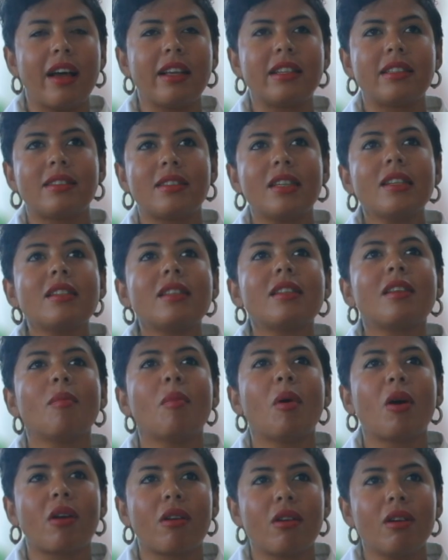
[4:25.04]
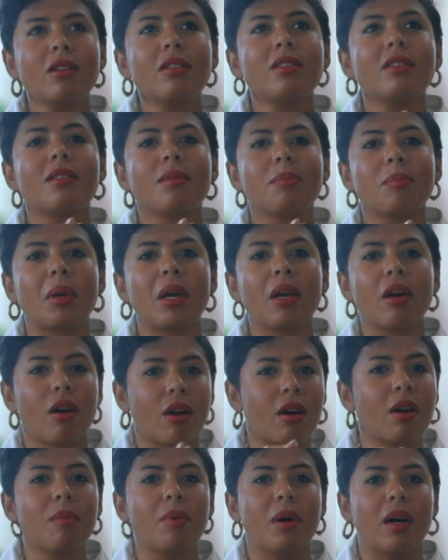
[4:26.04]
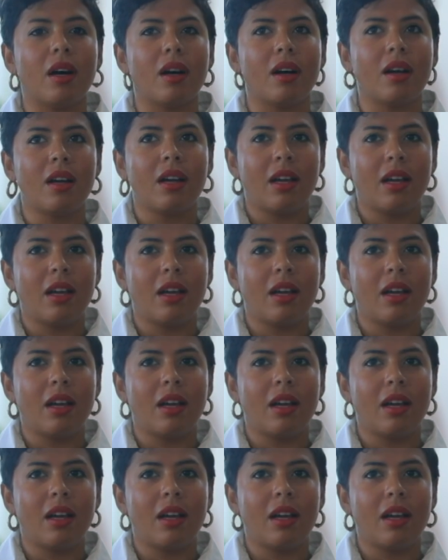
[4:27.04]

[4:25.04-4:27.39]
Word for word: ست مرات بنجربها